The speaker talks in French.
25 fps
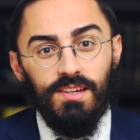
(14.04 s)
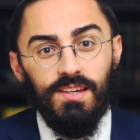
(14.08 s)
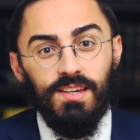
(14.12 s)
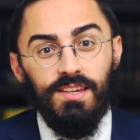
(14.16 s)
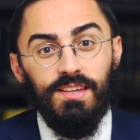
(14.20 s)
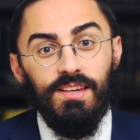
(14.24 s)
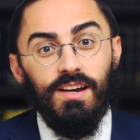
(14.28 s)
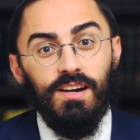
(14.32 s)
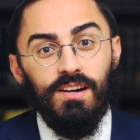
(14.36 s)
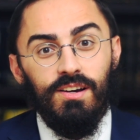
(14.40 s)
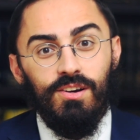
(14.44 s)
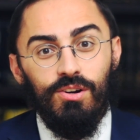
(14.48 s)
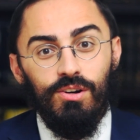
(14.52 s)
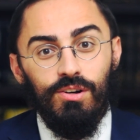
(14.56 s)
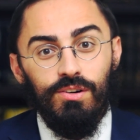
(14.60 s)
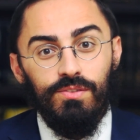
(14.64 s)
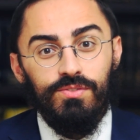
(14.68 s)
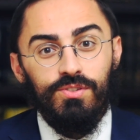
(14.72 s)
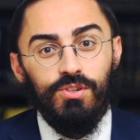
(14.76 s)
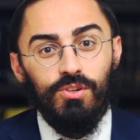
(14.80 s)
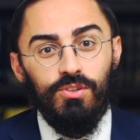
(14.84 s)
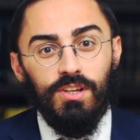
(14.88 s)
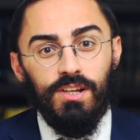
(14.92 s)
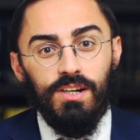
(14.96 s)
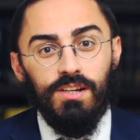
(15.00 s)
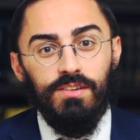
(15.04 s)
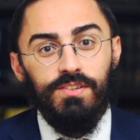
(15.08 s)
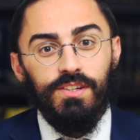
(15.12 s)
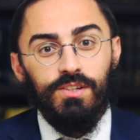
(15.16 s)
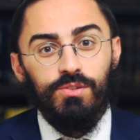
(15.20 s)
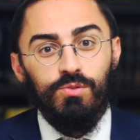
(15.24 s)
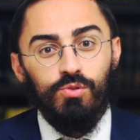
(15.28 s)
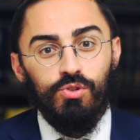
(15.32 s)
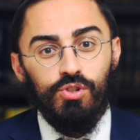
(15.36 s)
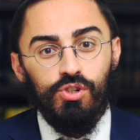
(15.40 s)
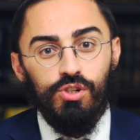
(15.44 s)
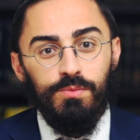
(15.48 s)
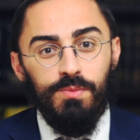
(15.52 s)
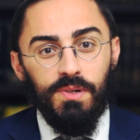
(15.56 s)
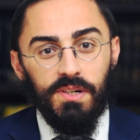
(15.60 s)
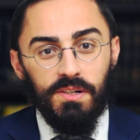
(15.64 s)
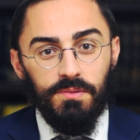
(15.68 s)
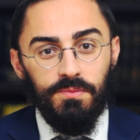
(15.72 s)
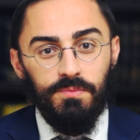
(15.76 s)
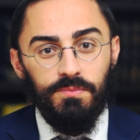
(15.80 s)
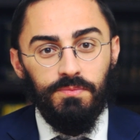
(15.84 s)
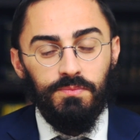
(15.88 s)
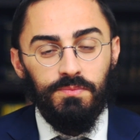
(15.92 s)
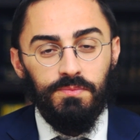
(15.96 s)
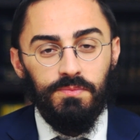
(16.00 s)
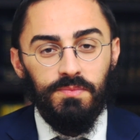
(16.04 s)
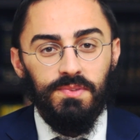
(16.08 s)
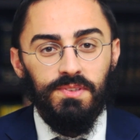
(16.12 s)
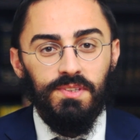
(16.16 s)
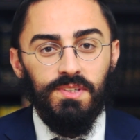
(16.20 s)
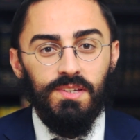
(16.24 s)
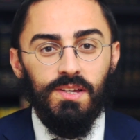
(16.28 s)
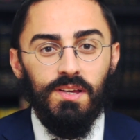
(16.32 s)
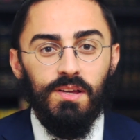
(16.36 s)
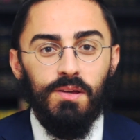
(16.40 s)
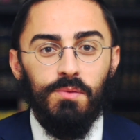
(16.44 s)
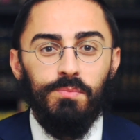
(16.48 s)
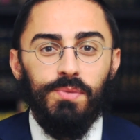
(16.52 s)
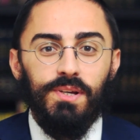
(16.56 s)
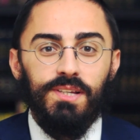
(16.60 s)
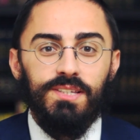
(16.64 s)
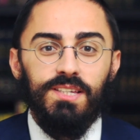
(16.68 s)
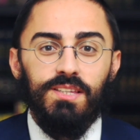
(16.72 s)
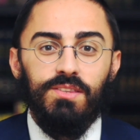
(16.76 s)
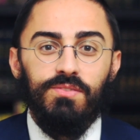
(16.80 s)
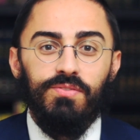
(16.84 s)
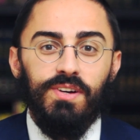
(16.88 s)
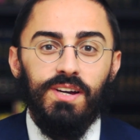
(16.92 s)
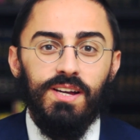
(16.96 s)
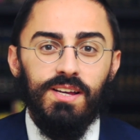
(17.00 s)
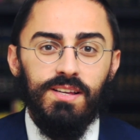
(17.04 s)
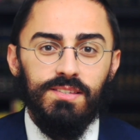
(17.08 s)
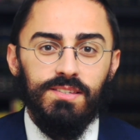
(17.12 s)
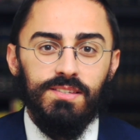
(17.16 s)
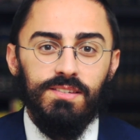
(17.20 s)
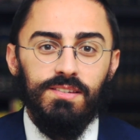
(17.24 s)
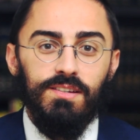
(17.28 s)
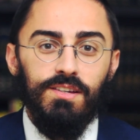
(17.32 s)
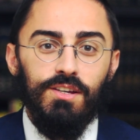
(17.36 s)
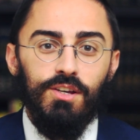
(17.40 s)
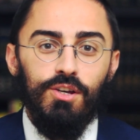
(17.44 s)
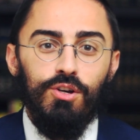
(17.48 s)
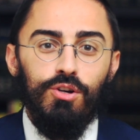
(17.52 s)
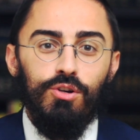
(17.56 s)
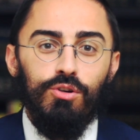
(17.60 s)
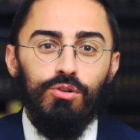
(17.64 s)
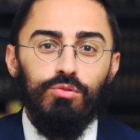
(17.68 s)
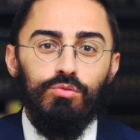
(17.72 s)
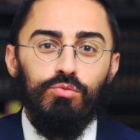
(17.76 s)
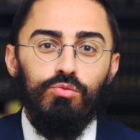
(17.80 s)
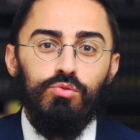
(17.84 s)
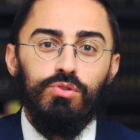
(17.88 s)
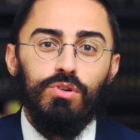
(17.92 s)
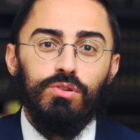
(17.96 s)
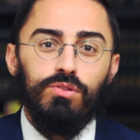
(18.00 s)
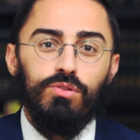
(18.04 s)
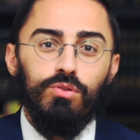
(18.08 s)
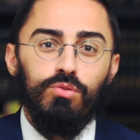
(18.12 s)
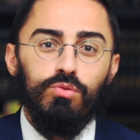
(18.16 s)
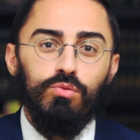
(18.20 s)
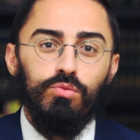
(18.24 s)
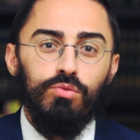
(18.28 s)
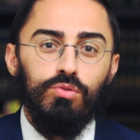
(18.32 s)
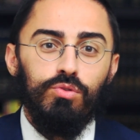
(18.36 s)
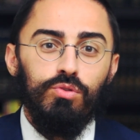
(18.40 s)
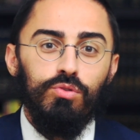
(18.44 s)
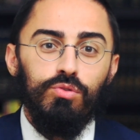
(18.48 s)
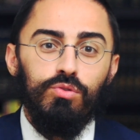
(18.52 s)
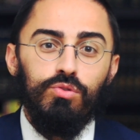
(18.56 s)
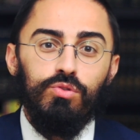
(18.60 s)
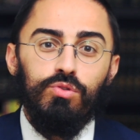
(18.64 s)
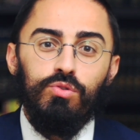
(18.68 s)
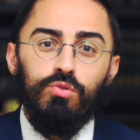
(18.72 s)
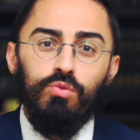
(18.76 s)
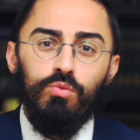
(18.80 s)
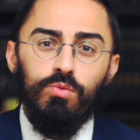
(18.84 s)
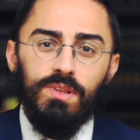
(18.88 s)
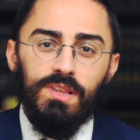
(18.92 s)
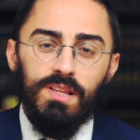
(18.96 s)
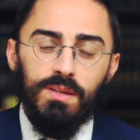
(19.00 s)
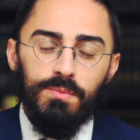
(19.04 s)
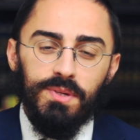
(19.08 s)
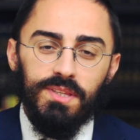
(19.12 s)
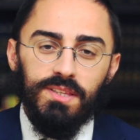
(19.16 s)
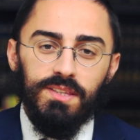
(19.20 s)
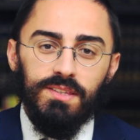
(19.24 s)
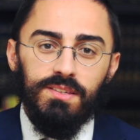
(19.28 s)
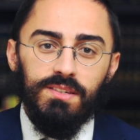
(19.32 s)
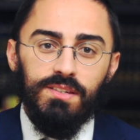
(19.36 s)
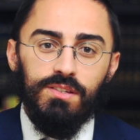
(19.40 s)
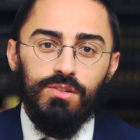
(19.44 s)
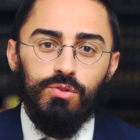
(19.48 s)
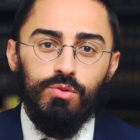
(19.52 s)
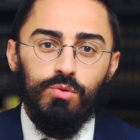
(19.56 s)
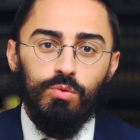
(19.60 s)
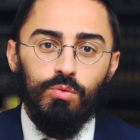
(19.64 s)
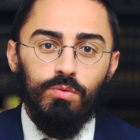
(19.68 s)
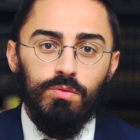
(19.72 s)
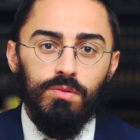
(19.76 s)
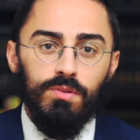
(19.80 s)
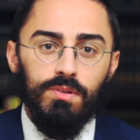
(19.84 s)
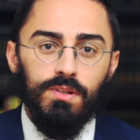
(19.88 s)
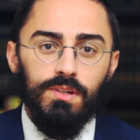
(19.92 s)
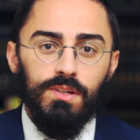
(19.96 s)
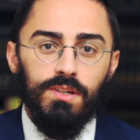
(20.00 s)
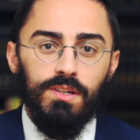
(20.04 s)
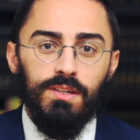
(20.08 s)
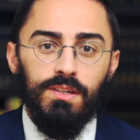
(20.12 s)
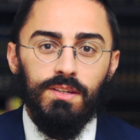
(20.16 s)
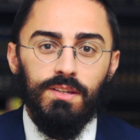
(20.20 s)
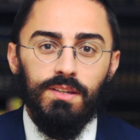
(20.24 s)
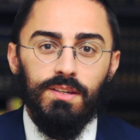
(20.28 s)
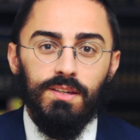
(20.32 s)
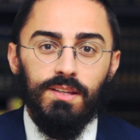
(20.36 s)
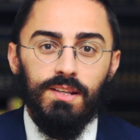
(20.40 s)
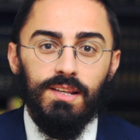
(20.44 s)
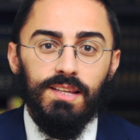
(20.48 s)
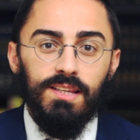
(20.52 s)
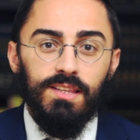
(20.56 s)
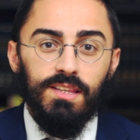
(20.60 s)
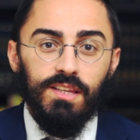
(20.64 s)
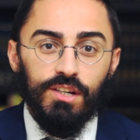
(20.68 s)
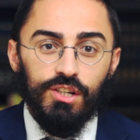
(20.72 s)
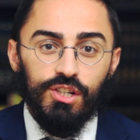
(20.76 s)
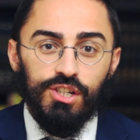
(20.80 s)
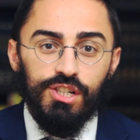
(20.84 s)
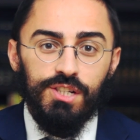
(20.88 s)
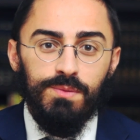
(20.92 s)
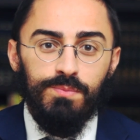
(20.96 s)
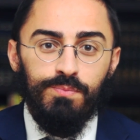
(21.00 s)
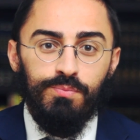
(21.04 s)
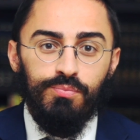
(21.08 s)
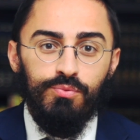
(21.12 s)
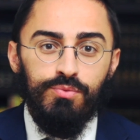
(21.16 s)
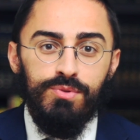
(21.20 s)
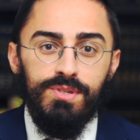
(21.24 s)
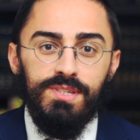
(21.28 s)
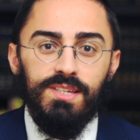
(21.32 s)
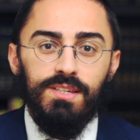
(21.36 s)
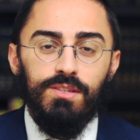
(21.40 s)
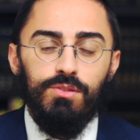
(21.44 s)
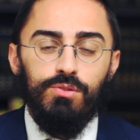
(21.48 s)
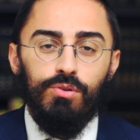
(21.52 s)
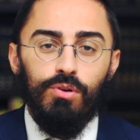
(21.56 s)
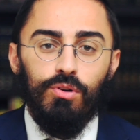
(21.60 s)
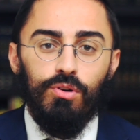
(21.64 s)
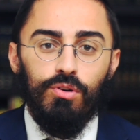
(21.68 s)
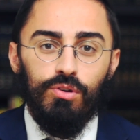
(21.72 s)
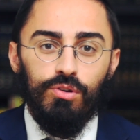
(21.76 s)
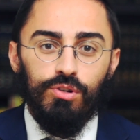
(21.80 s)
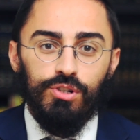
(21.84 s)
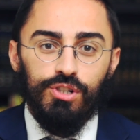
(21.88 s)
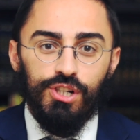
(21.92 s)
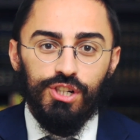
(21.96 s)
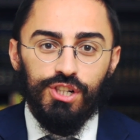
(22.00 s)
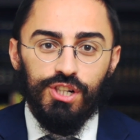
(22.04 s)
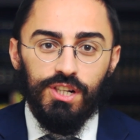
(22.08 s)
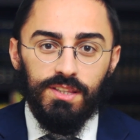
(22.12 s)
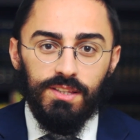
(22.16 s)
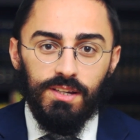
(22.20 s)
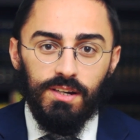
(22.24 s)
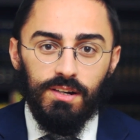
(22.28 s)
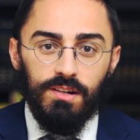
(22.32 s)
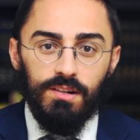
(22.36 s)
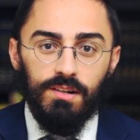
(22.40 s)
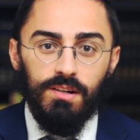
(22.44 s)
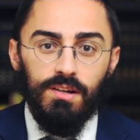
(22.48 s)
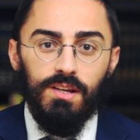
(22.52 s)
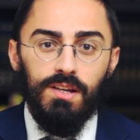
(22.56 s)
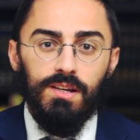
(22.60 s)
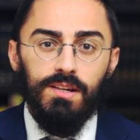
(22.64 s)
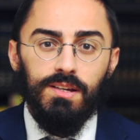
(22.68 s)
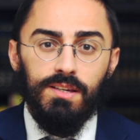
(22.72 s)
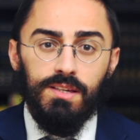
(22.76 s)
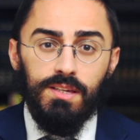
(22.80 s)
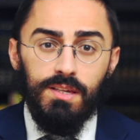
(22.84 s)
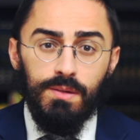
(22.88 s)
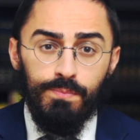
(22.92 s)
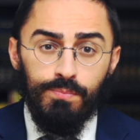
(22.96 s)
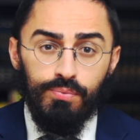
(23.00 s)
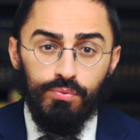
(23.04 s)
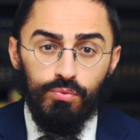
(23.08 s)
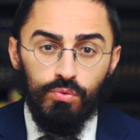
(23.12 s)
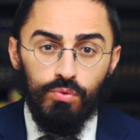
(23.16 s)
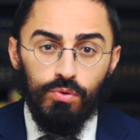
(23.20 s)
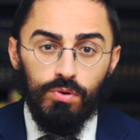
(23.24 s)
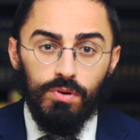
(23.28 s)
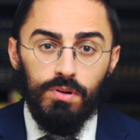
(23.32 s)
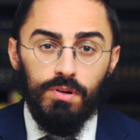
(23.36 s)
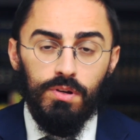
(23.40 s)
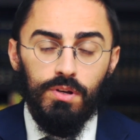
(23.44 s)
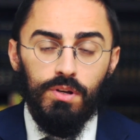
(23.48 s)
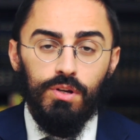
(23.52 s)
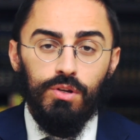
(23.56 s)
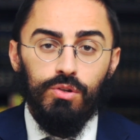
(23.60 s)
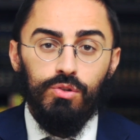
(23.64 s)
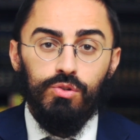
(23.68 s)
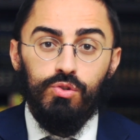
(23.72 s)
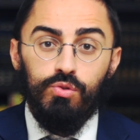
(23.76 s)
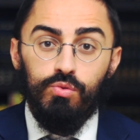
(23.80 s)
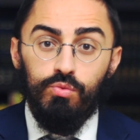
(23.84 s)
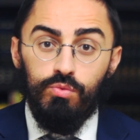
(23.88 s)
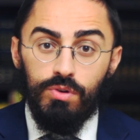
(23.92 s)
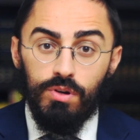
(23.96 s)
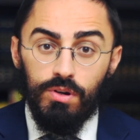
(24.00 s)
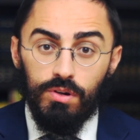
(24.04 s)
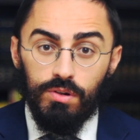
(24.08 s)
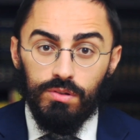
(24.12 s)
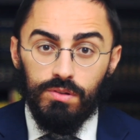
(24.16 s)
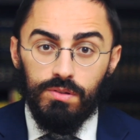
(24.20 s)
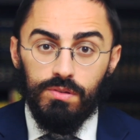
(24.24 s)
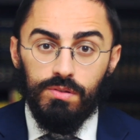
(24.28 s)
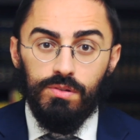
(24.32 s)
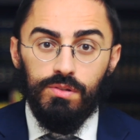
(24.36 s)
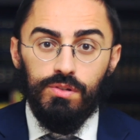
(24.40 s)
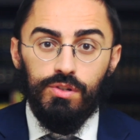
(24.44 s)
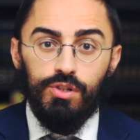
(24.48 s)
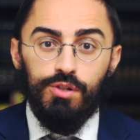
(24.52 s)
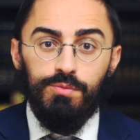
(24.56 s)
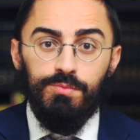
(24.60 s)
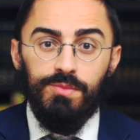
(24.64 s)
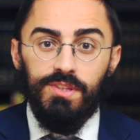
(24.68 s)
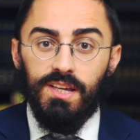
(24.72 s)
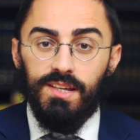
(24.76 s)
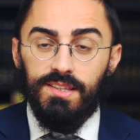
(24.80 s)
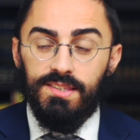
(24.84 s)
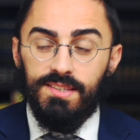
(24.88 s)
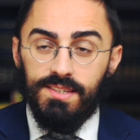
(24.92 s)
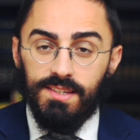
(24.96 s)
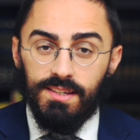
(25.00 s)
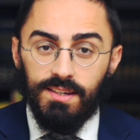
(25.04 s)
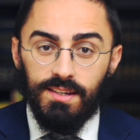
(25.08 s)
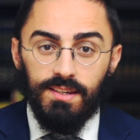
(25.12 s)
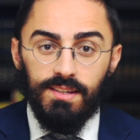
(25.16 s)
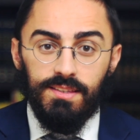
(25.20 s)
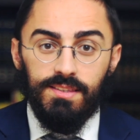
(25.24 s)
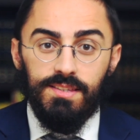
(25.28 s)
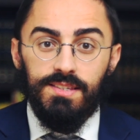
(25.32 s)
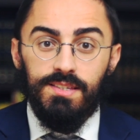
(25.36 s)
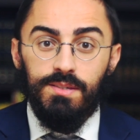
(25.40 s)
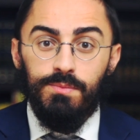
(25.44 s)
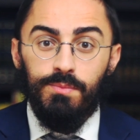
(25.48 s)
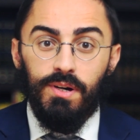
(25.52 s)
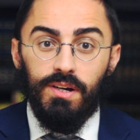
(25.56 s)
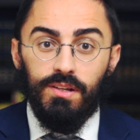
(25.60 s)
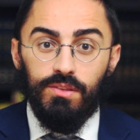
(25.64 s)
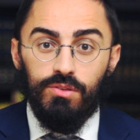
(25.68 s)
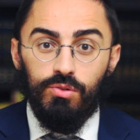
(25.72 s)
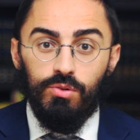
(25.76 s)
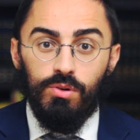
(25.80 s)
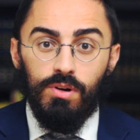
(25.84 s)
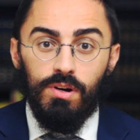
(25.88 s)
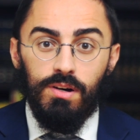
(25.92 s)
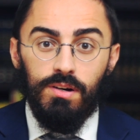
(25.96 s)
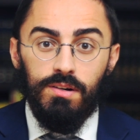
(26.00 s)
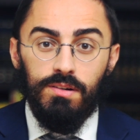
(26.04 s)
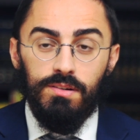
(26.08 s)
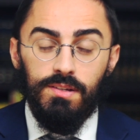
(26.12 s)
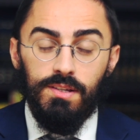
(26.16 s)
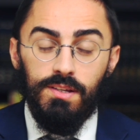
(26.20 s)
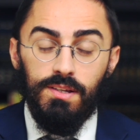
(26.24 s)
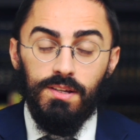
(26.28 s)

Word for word: Et Yaakov s'en alla vers son chemin. Par cette phrase, nous entendons que toutes les bénédictions et l'énergie puisée durant Rosh Hashanah, Kippour, Sukkot, Shmini Atzeret et Simchat Torah,